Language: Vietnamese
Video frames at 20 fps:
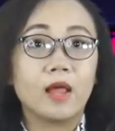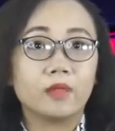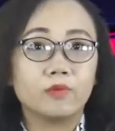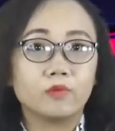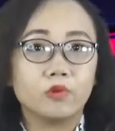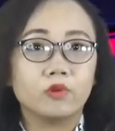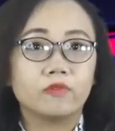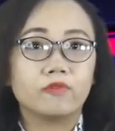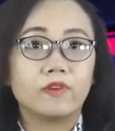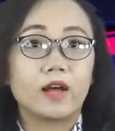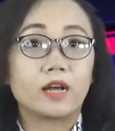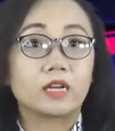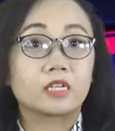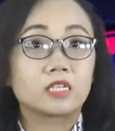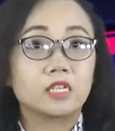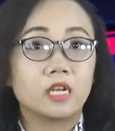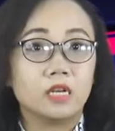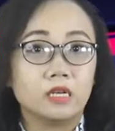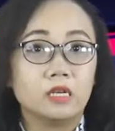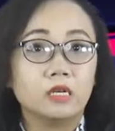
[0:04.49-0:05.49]
đã tuyên phạt
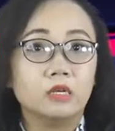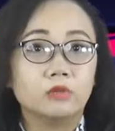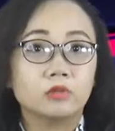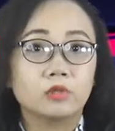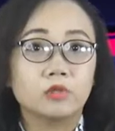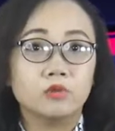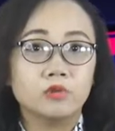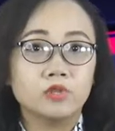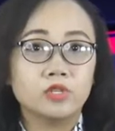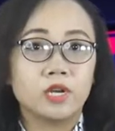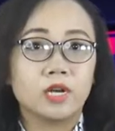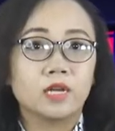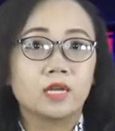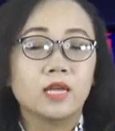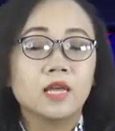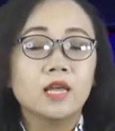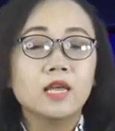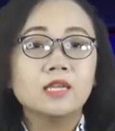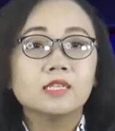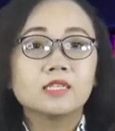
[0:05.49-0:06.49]
Trịnh Hữu Tú Trân,